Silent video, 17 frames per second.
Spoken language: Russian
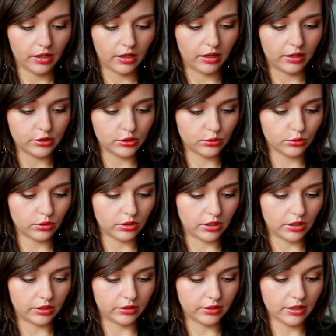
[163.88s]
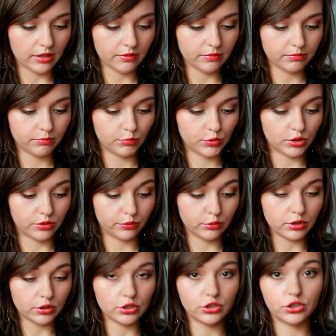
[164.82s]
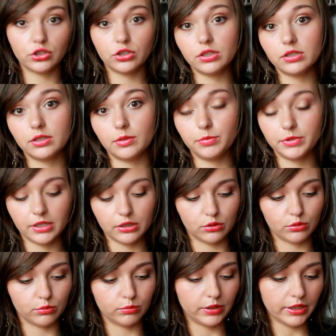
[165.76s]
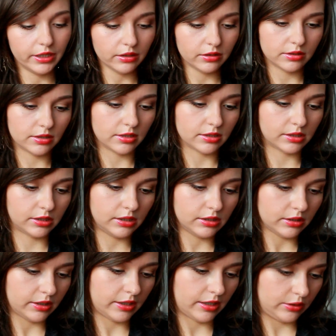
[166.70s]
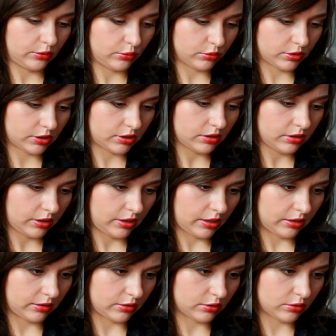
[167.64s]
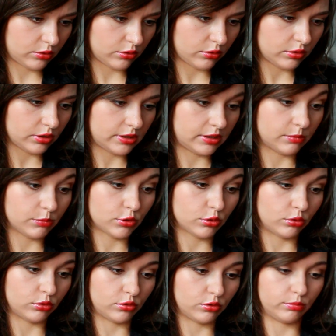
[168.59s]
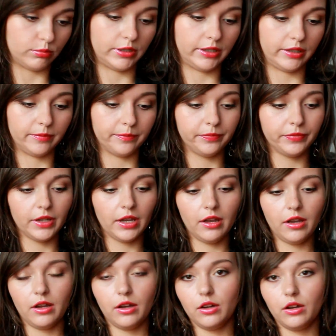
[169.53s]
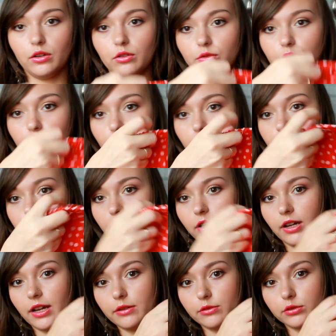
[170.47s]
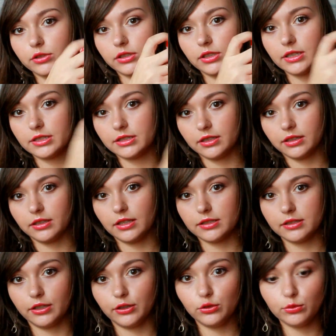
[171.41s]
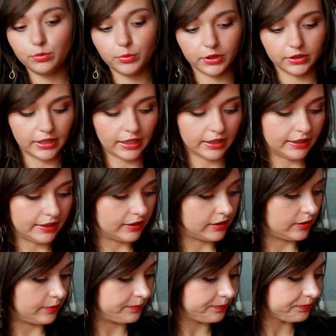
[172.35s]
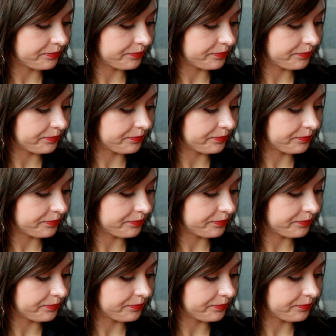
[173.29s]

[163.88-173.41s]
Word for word: А, стоила она всего лишь 450 рублей. Это со скидкой, а до скидки она стоила 700 рублей. Вот, такая вот классная-классная юбка на лето.